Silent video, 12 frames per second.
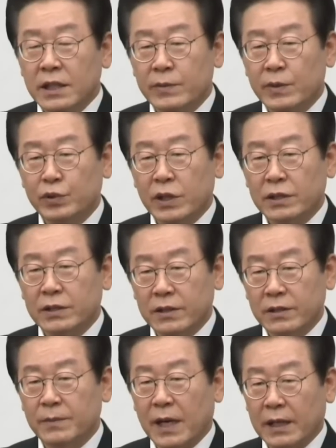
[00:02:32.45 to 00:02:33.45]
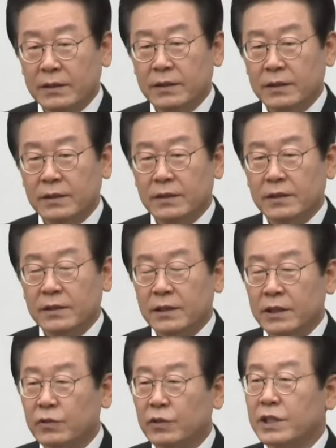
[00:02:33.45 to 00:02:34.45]
이번보다 더 많은
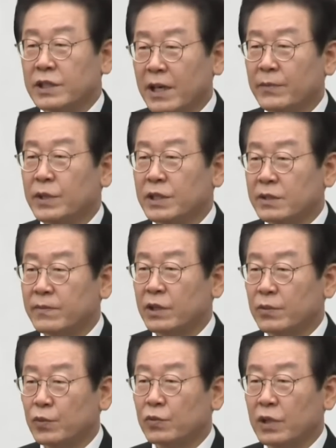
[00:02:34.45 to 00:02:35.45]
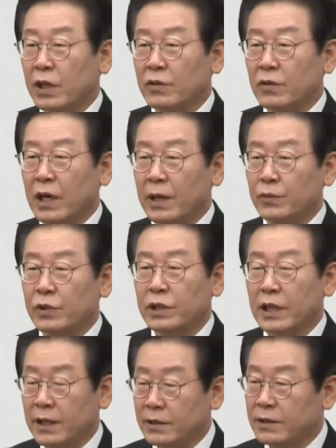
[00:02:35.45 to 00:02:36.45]
인원이 참여했음에도 불구하고
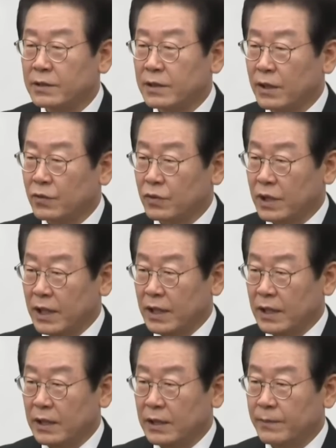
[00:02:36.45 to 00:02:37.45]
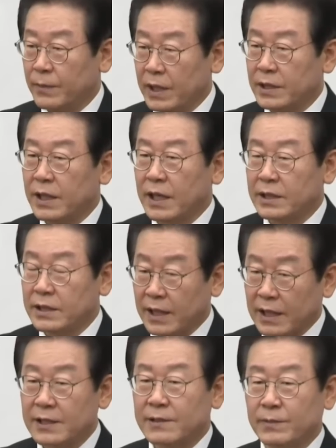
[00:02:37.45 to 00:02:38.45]
아무런 안전사고가 발생하지
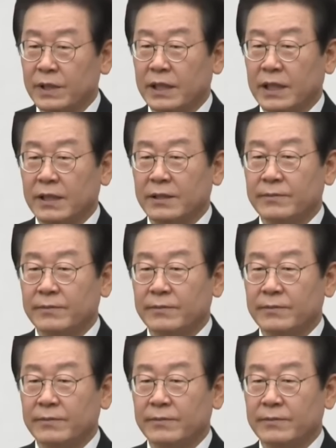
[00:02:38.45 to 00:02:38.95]
않았습니다.